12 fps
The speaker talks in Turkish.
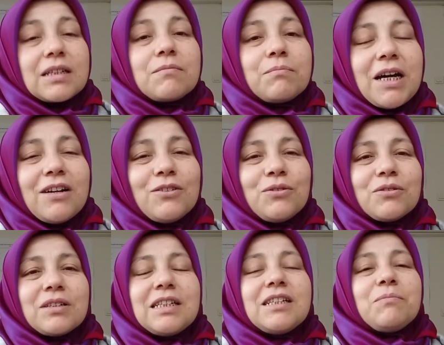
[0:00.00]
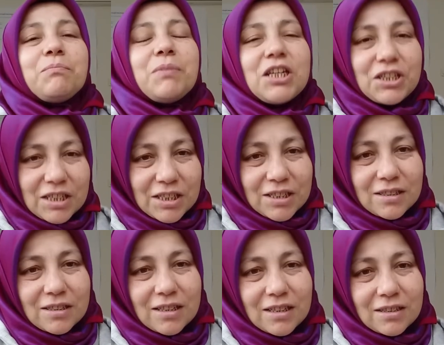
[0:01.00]
pardon 45
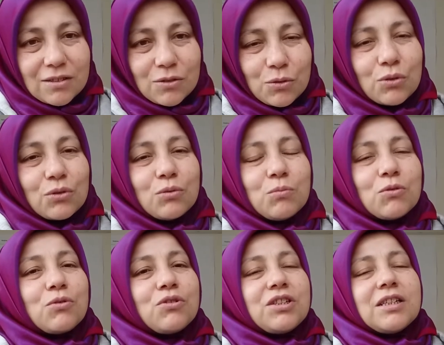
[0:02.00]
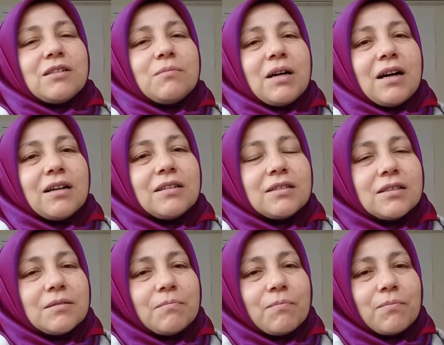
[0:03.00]
yaşında torunumu kucağıma
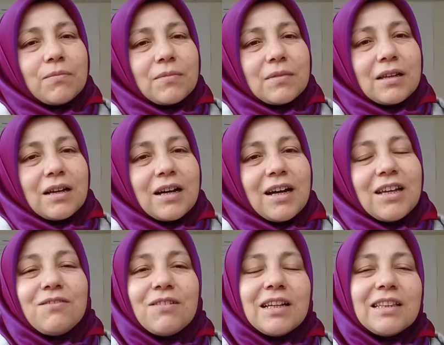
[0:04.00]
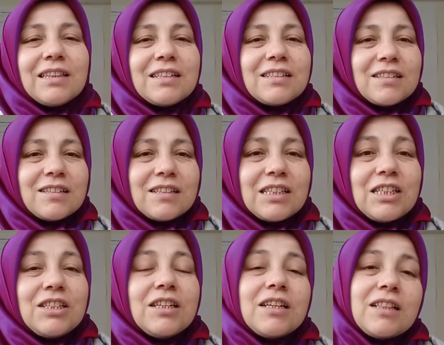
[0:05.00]
aldım. Hayvanları,
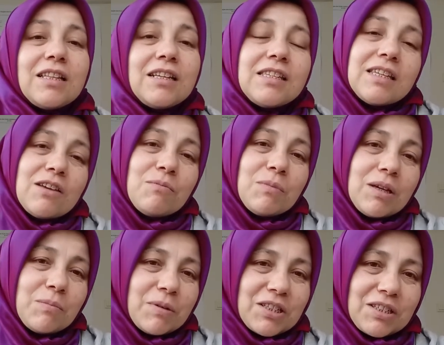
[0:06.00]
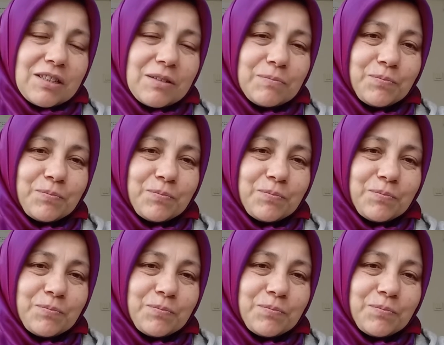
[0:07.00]
çiçekleri sevmeye başladım.